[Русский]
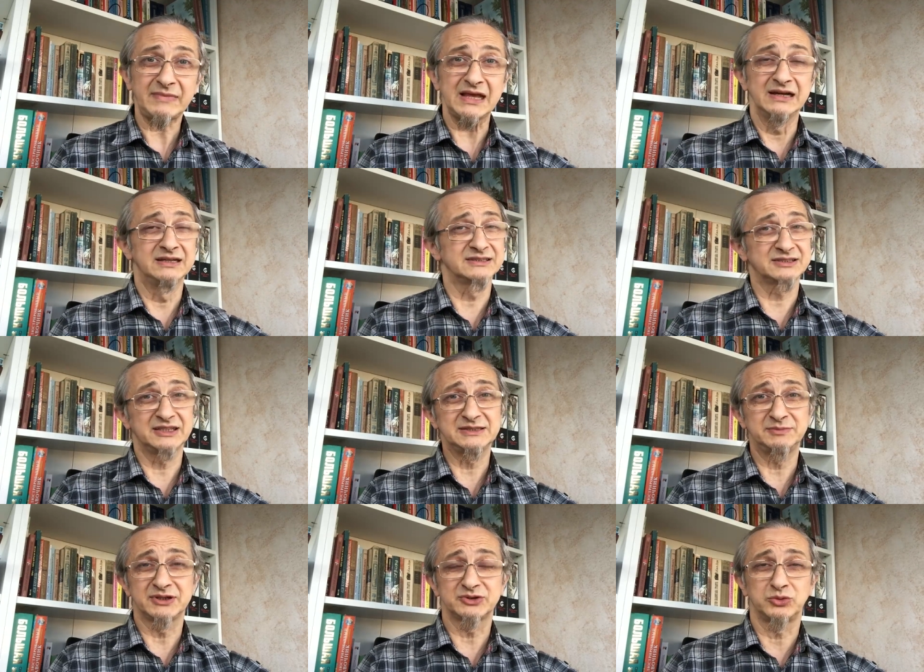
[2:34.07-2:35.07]
а
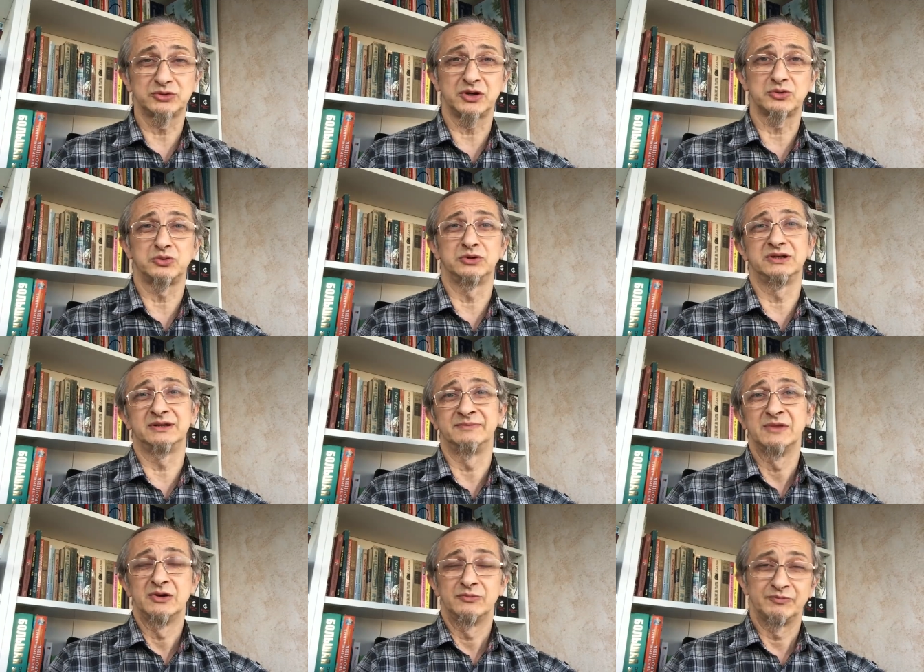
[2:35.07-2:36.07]
Starbucks, Coca-Cola,
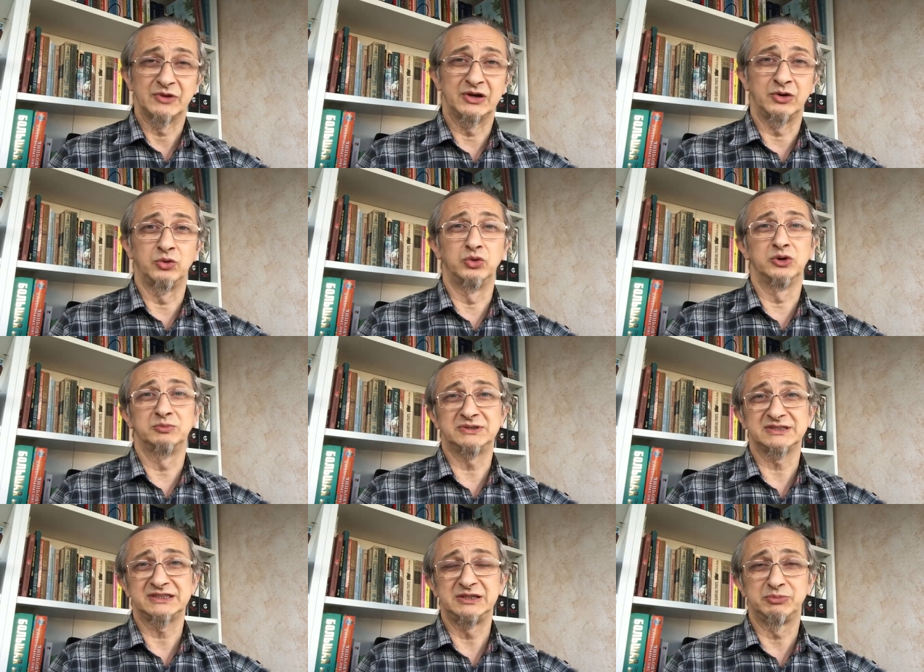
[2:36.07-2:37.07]
а,
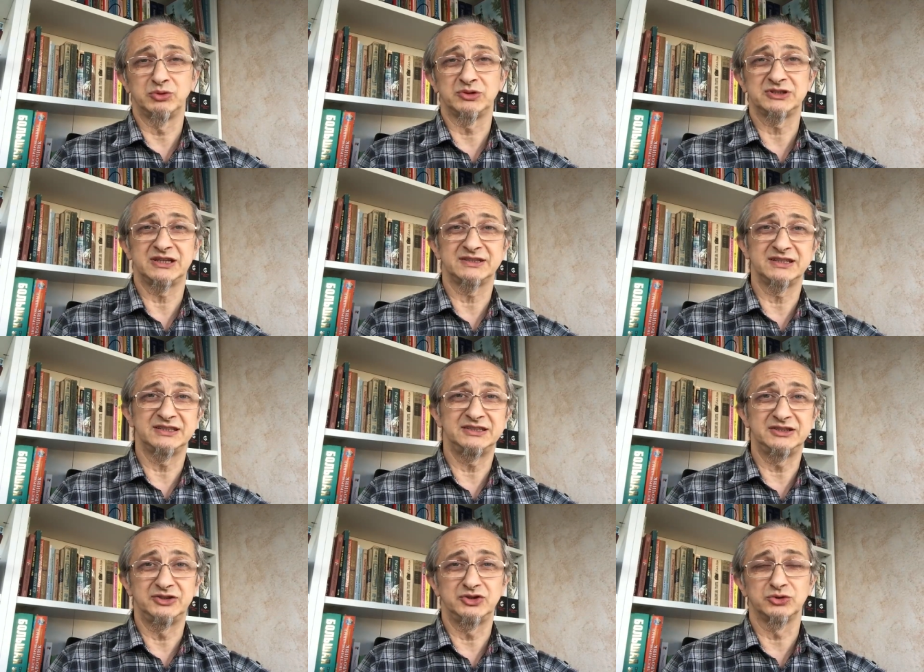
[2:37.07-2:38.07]
Walmart неплохо себя относить,
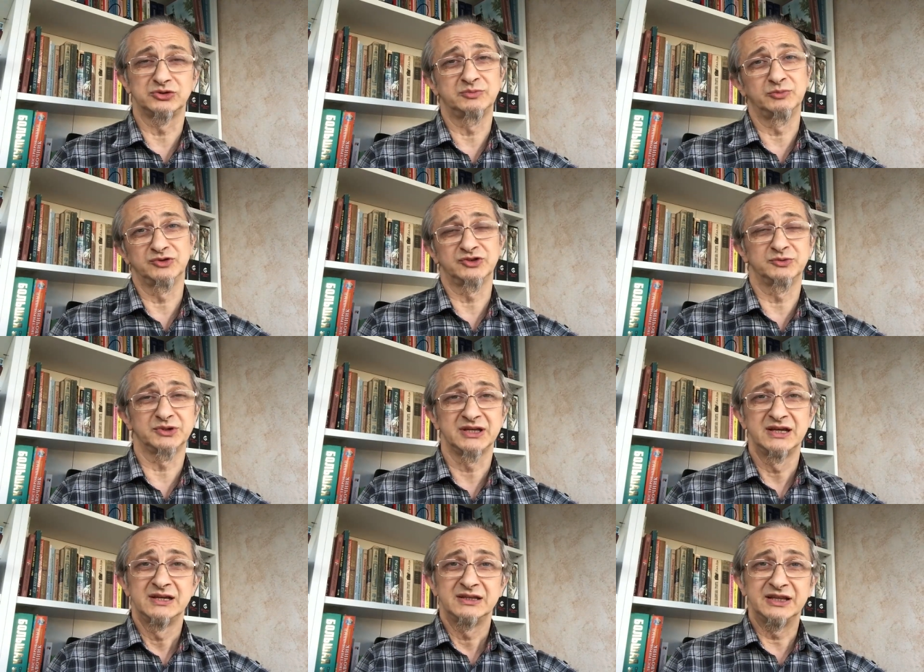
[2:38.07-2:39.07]
относительно чувствует. Можно вот
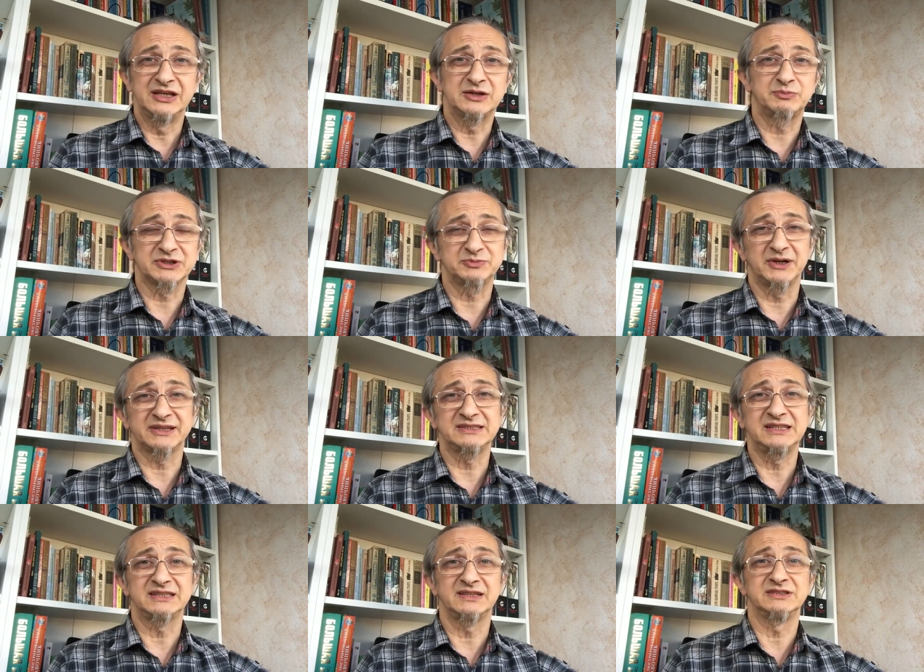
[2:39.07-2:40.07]
на них
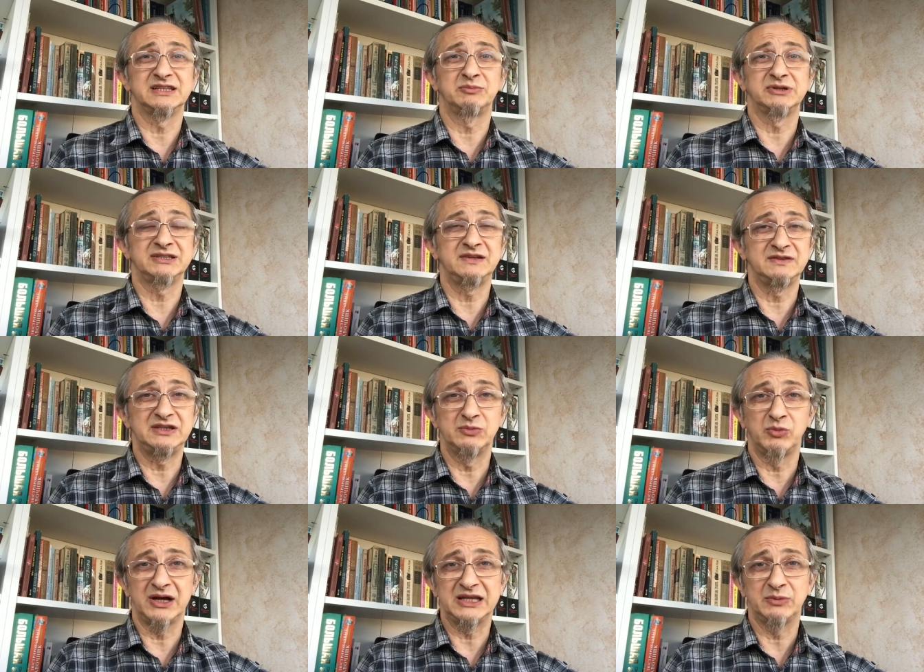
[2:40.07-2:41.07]
посмотреть, наверное, обратить
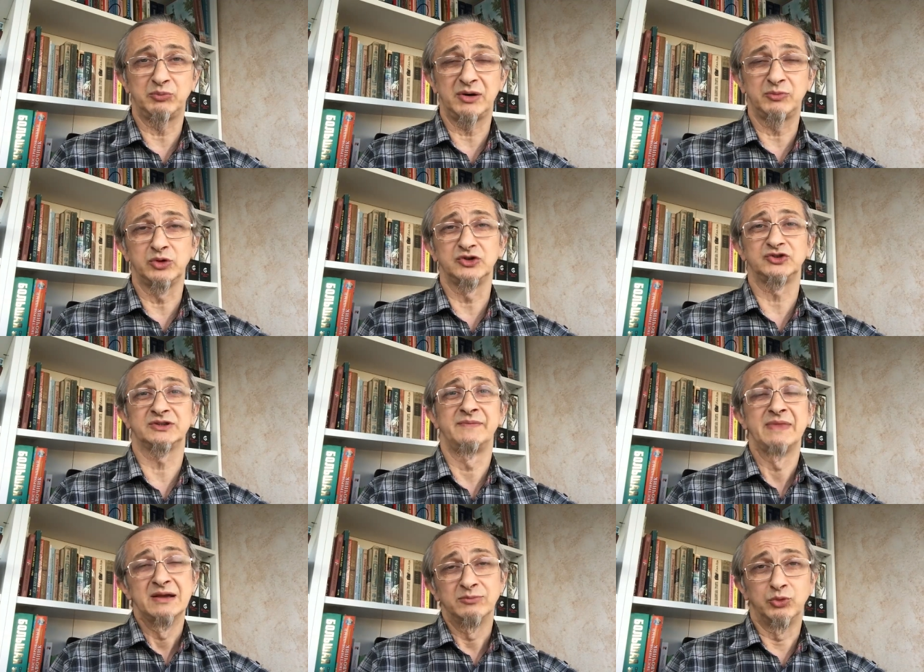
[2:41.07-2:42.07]
внимание побольше.
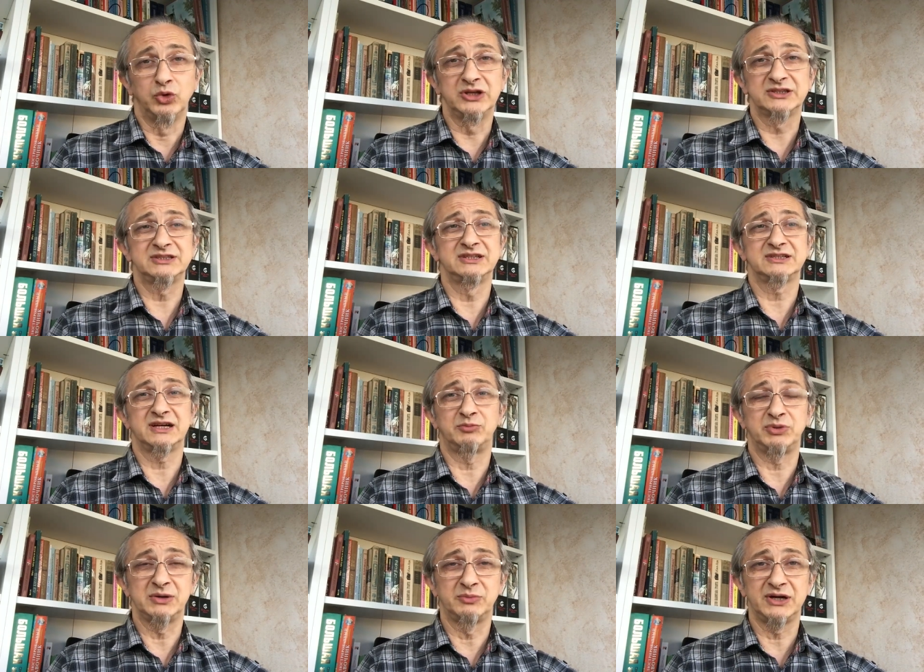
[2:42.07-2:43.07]
Boeing слегка
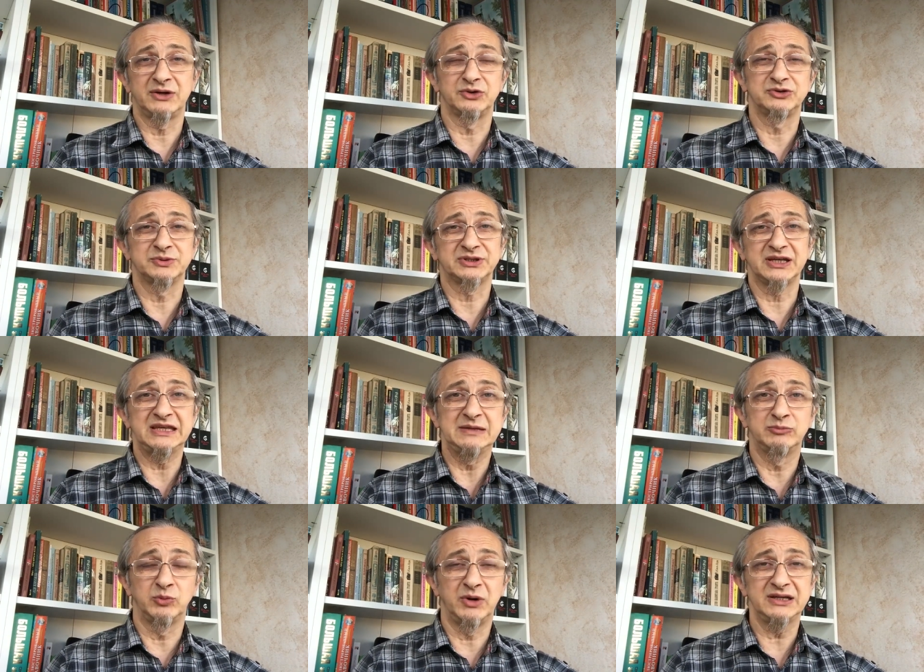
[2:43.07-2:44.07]
прибавил. вот такие
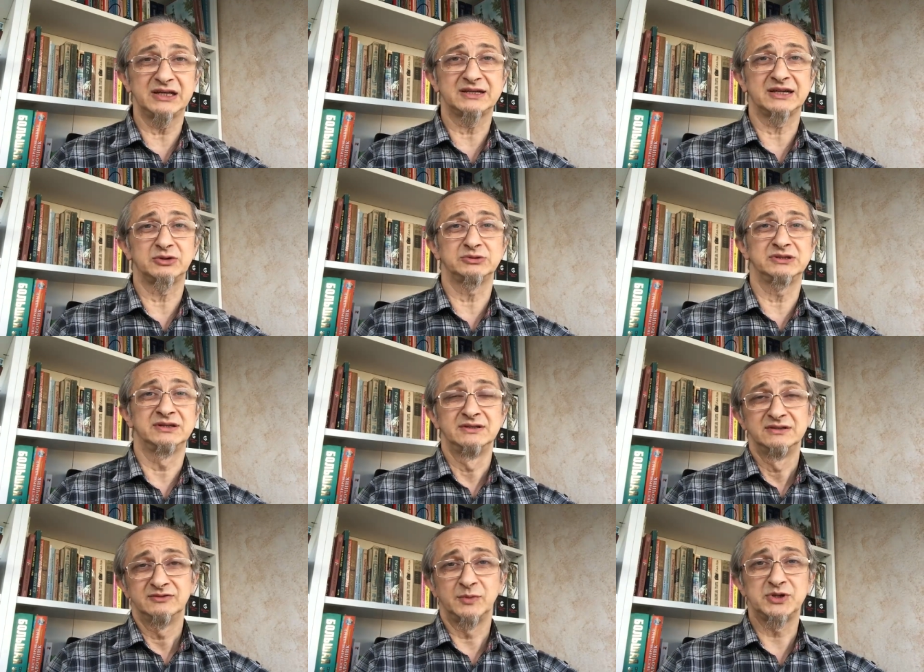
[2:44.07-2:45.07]
бумаги, которые,
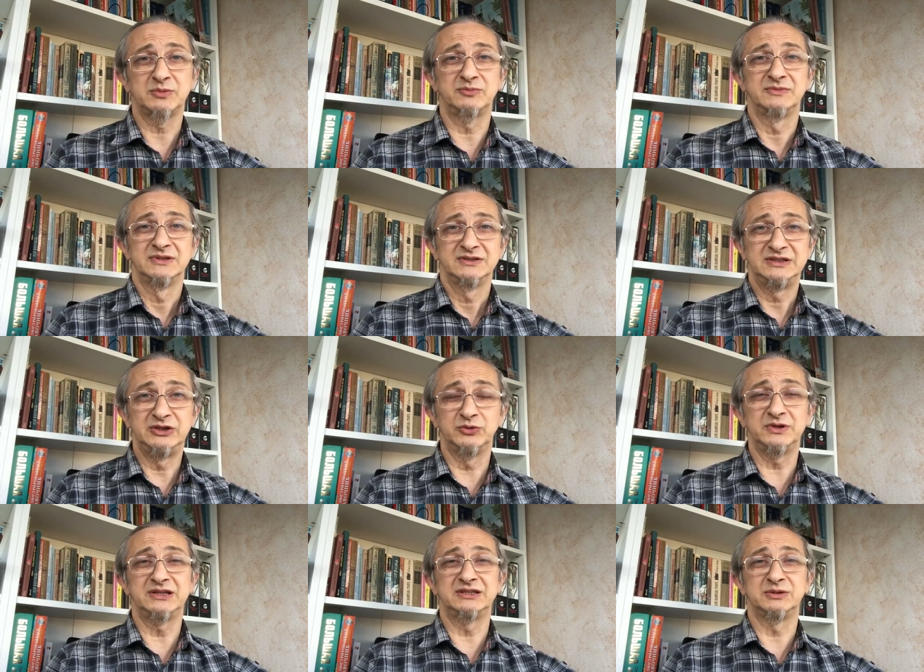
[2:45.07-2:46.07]
в общем, не
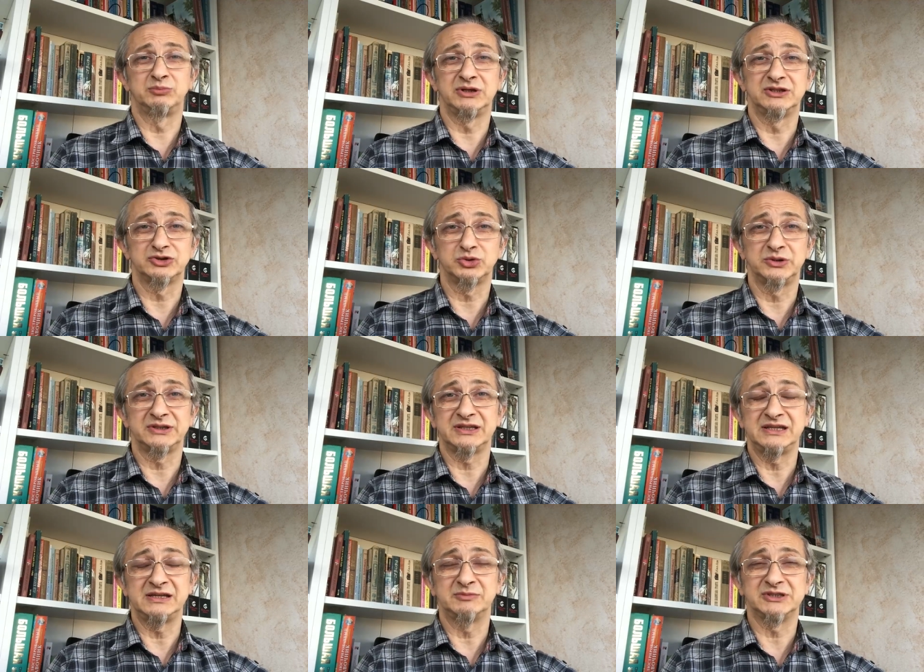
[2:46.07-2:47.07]
уверены были, стоит
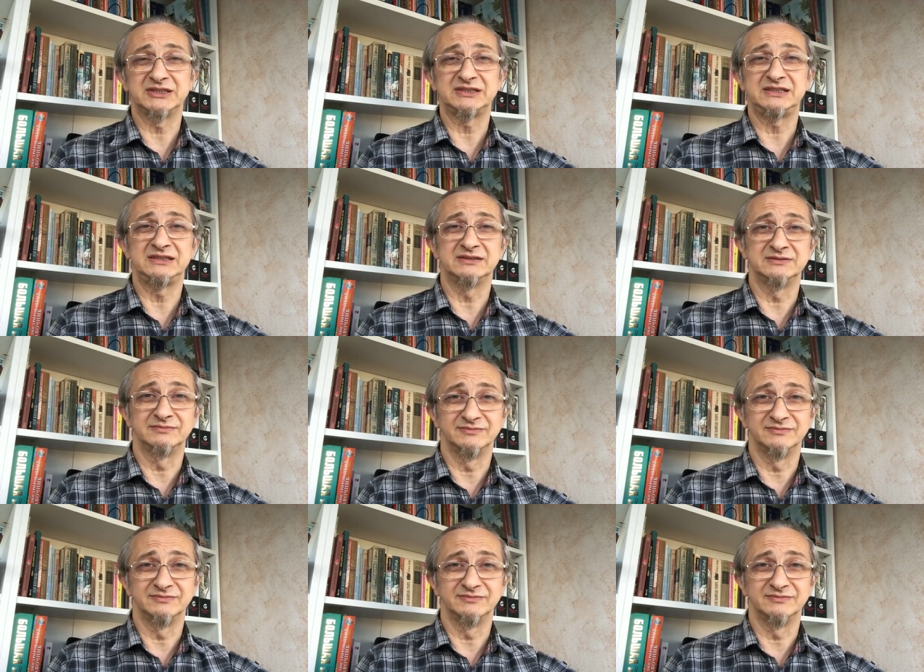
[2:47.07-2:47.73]
ли им расти